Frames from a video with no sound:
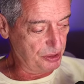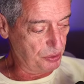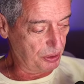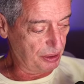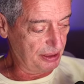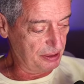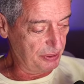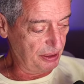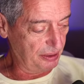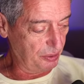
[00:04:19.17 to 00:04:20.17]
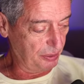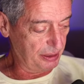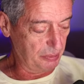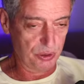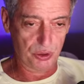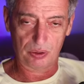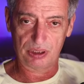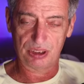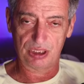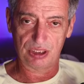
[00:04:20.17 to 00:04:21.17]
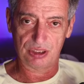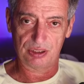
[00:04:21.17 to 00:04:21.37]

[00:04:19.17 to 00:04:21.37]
черная лесбиянка, но хотя бы черная женщина,